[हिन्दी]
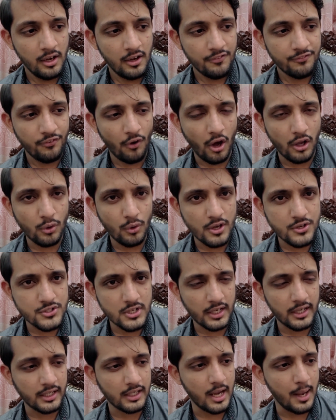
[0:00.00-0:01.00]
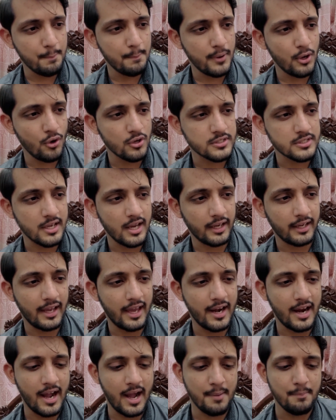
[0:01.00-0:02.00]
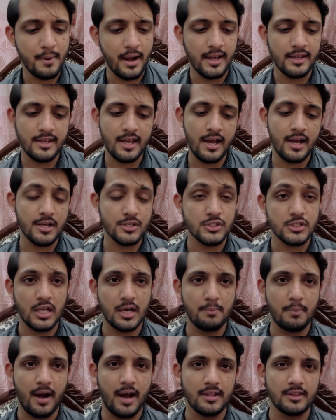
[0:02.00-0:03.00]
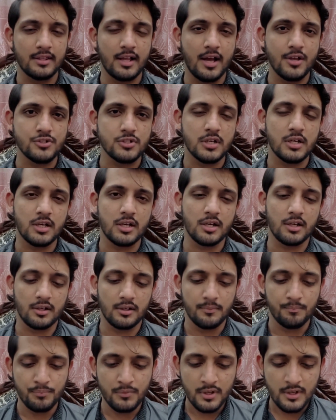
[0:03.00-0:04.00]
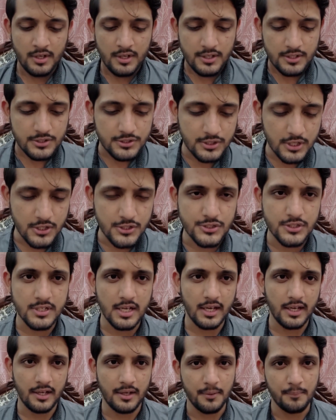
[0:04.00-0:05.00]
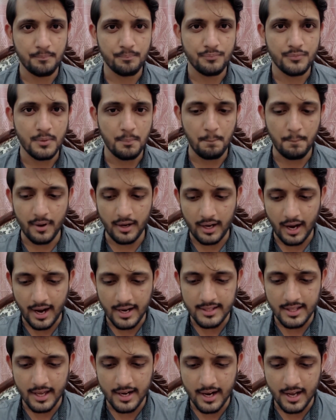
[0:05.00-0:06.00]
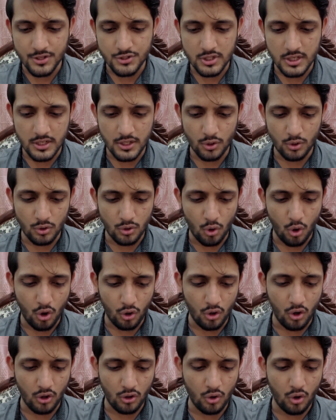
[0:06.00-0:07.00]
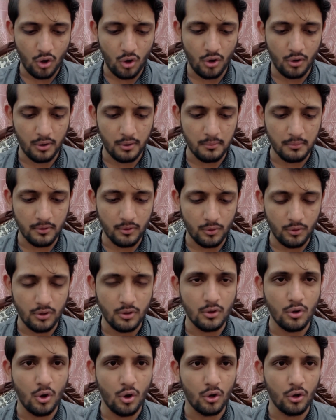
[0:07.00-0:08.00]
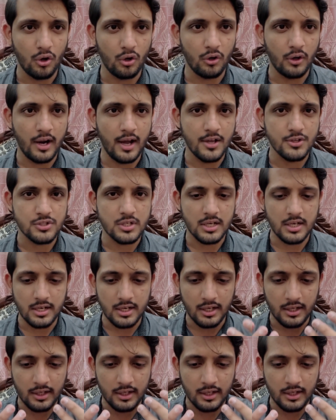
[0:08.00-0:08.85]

फॉलोअर्स अगर कम भी होते हैं खैर अब आइए असल बात नाजरीन जिसने बाकायदा नाजरीन उन लोगों को उन लोगों को नाजरीन